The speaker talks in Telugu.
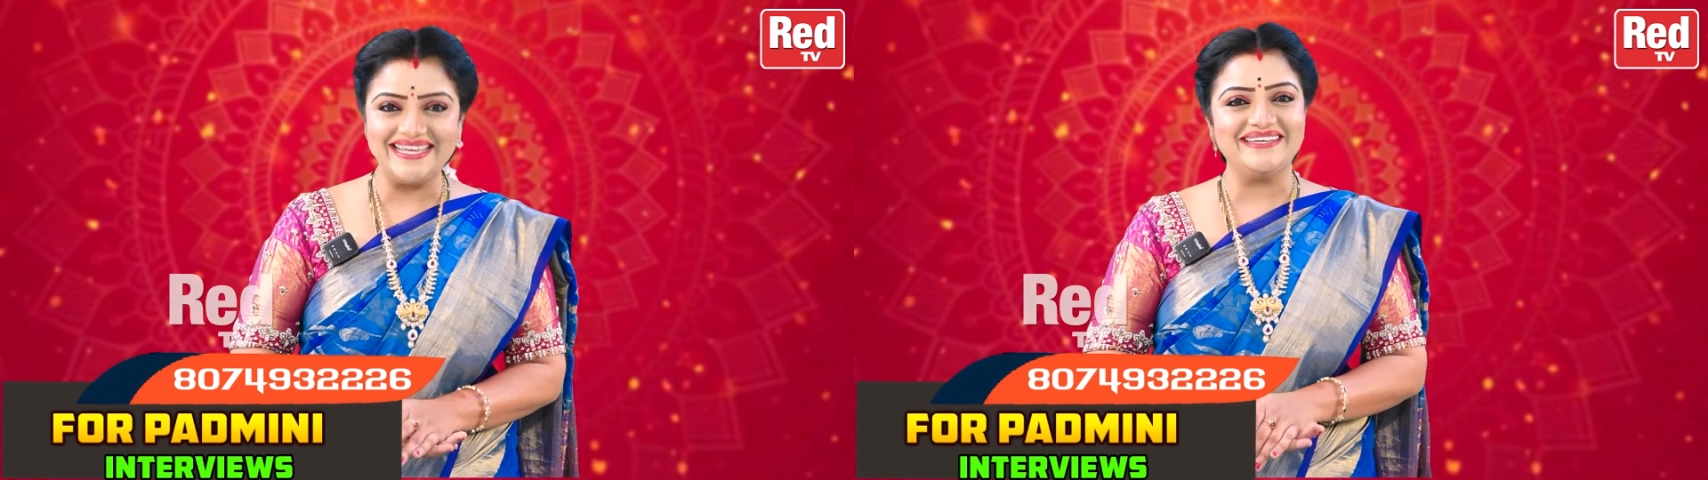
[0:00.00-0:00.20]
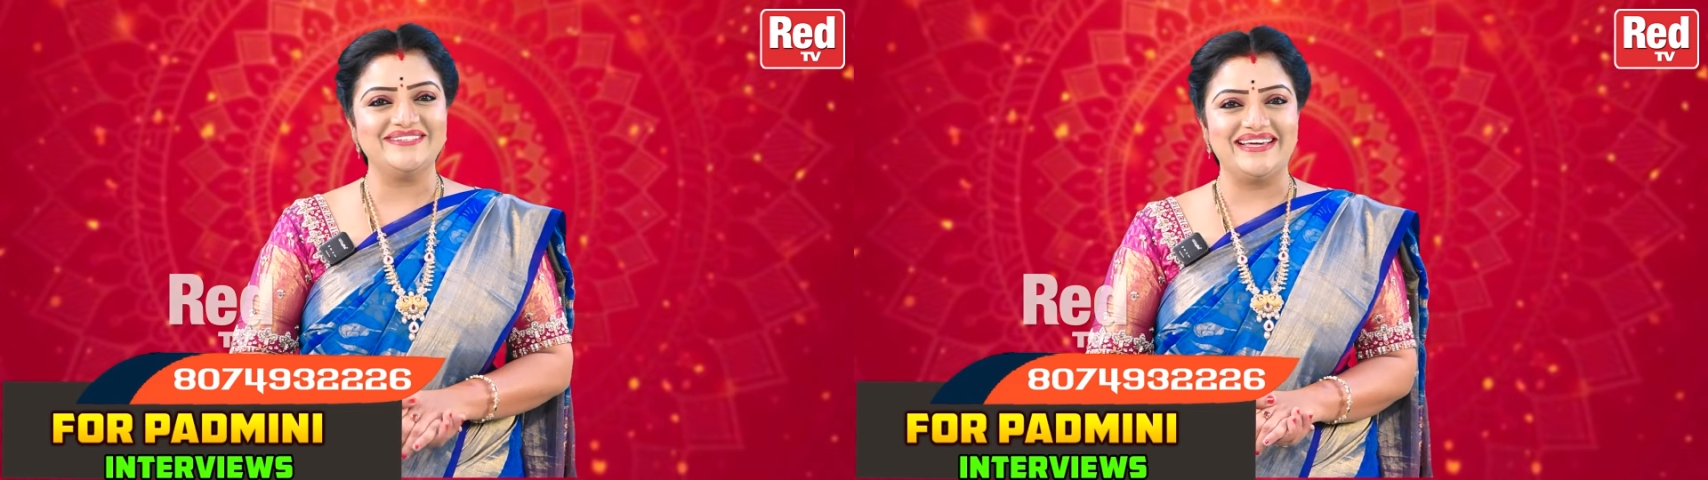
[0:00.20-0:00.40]

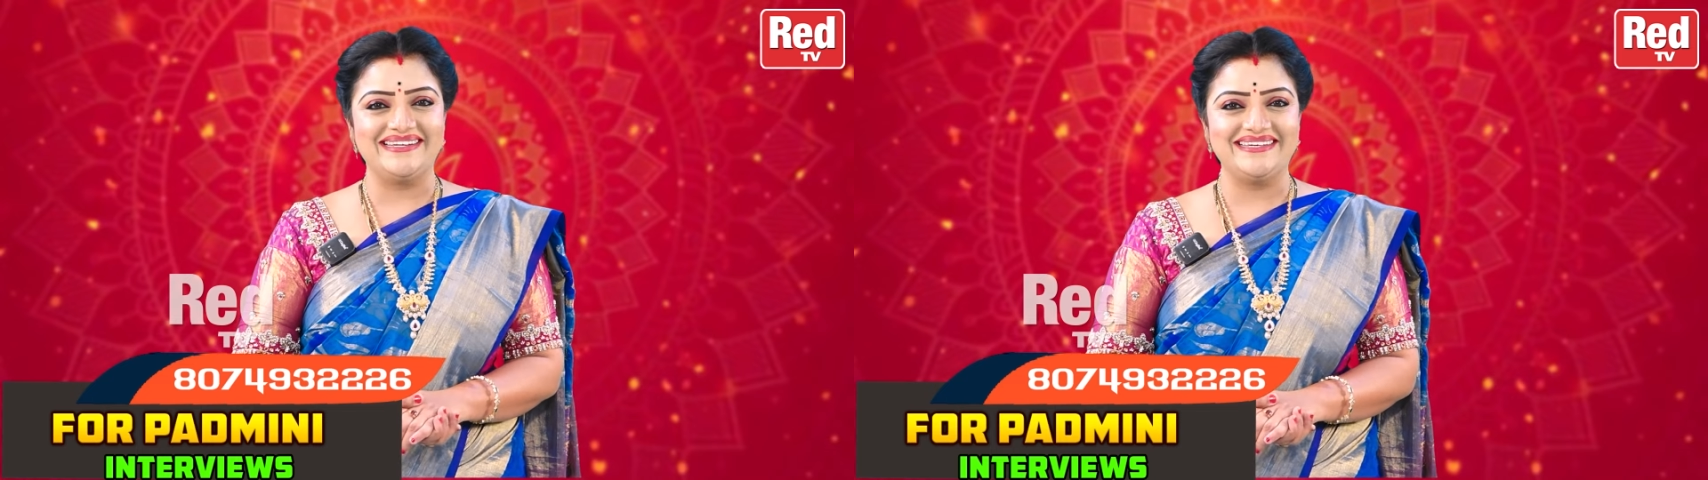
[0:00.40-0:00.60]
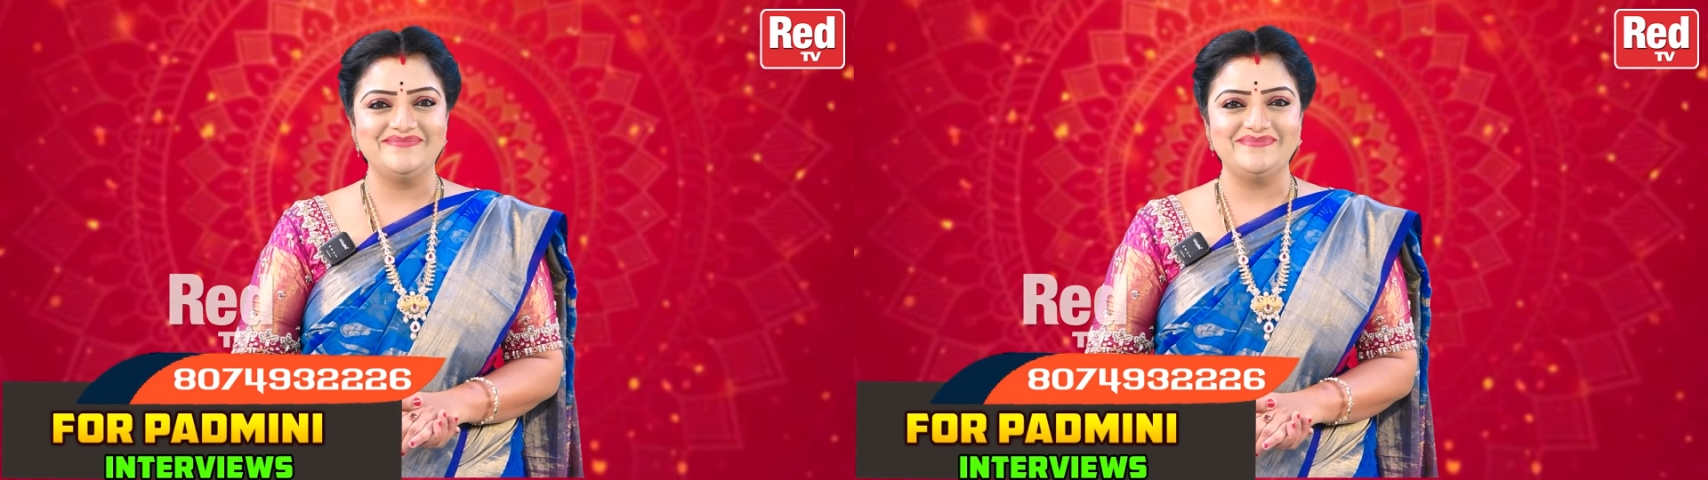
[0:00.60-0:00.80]

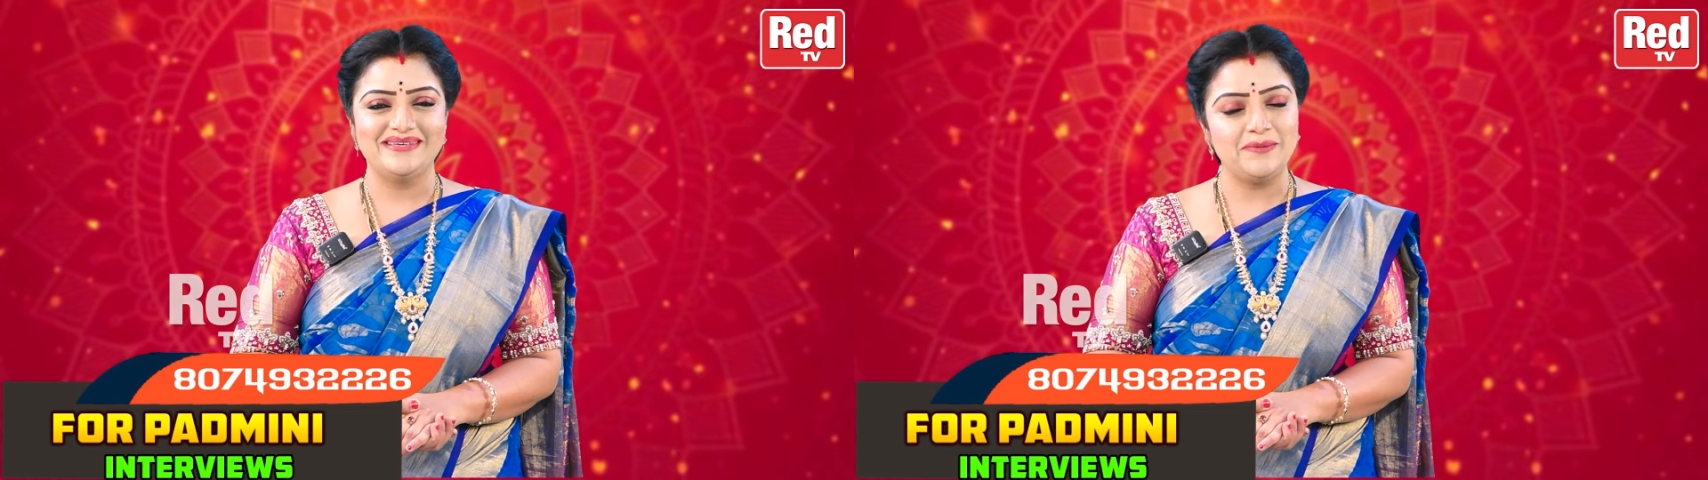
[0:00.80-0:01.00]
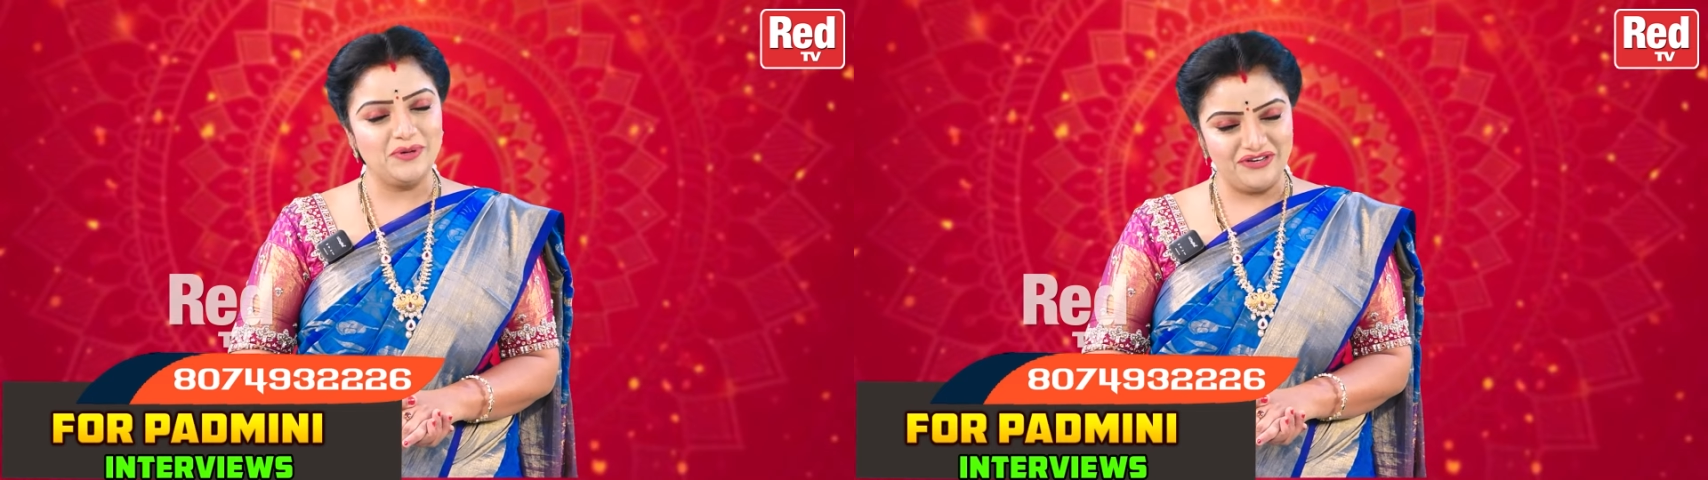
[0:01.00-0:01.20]
తెలియజేయండి
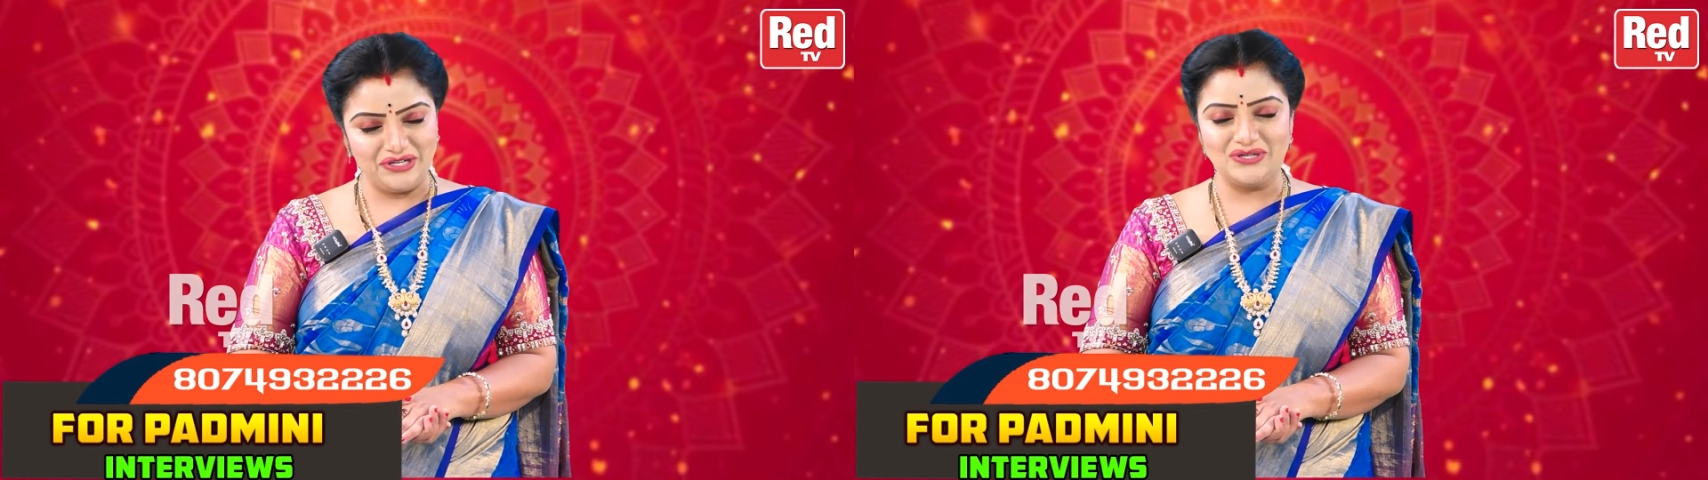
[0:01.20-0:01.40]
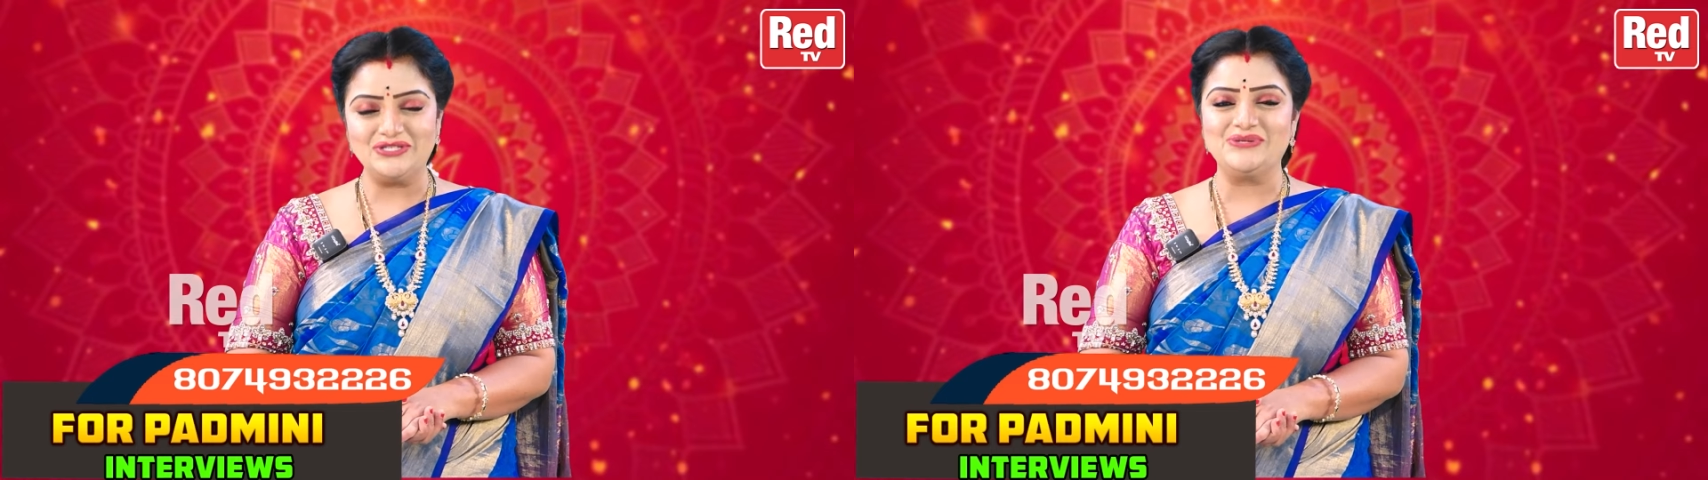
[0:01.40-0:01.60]
ఇప్పుడు
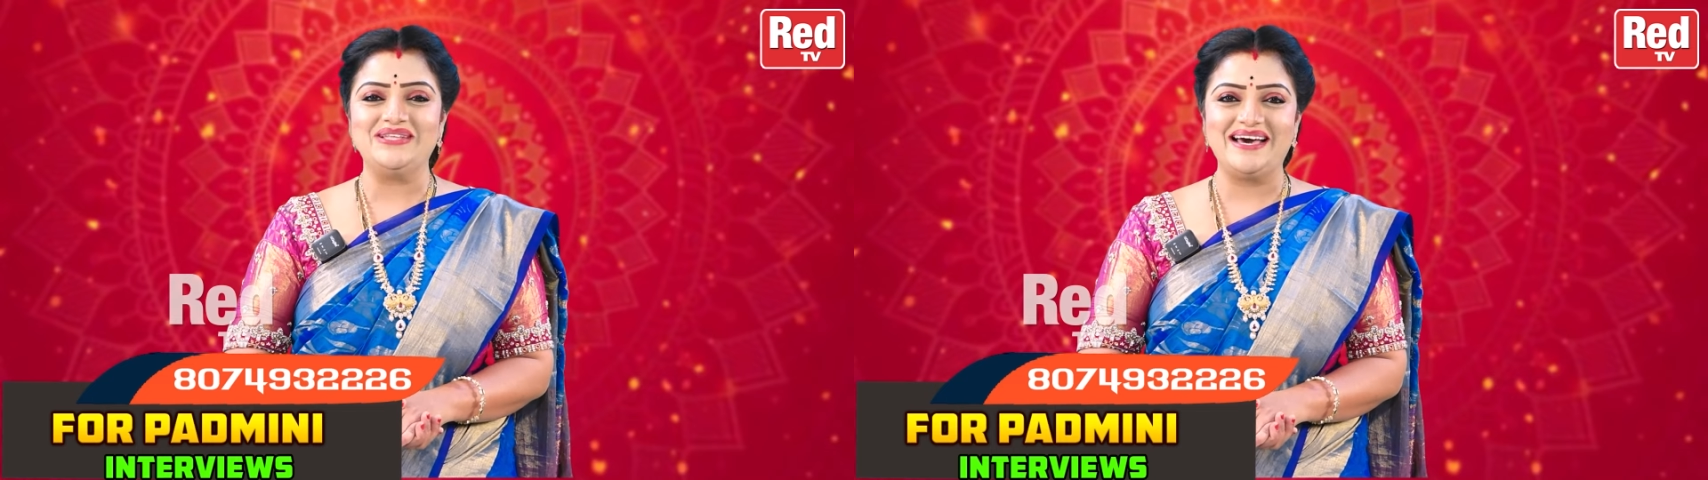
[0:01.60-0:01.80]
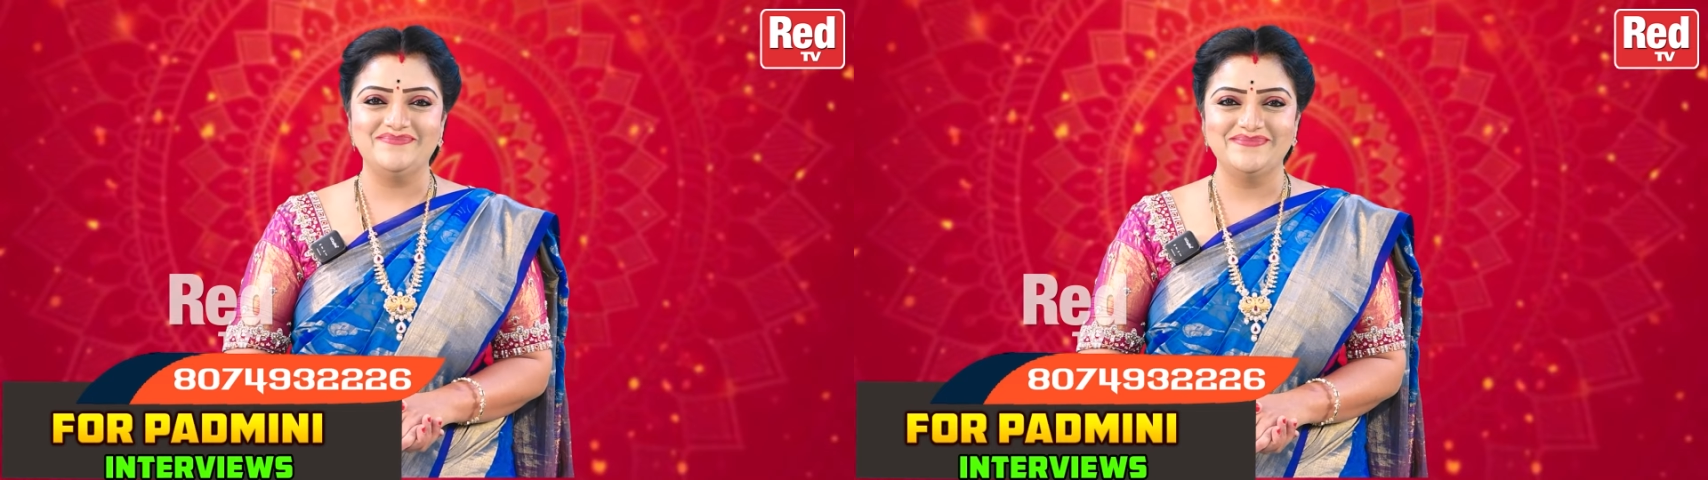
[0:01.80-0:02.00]
వీడియోని
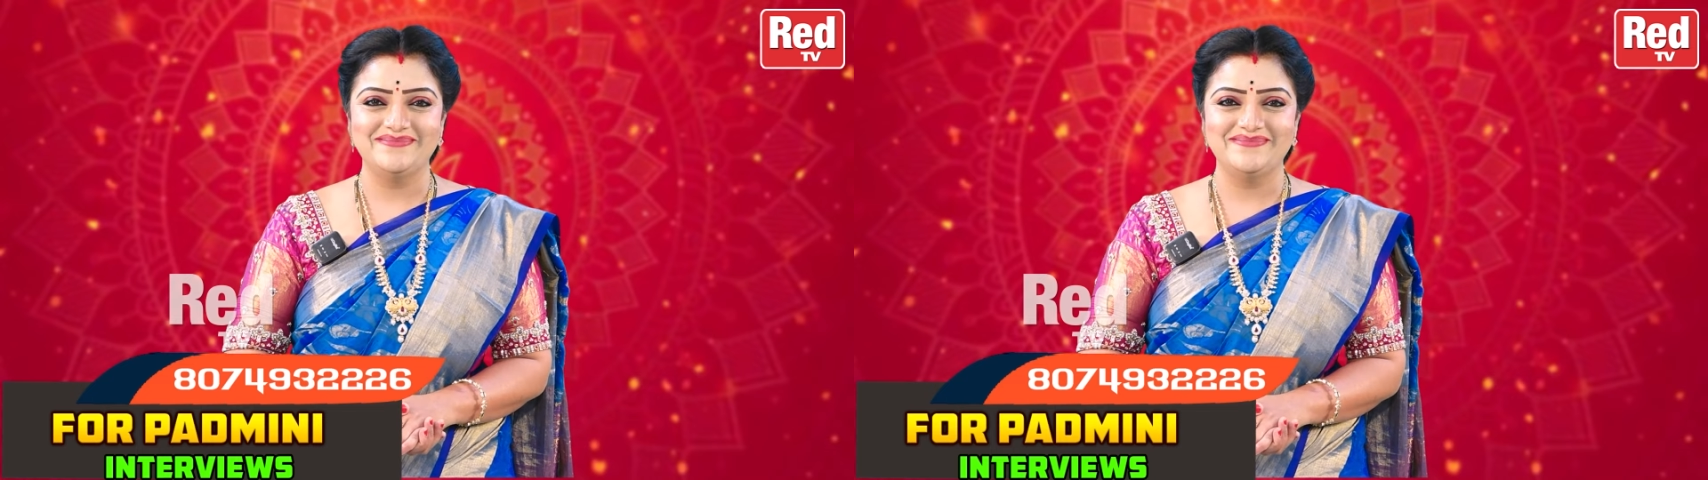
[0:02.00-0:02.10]
చూద్దాం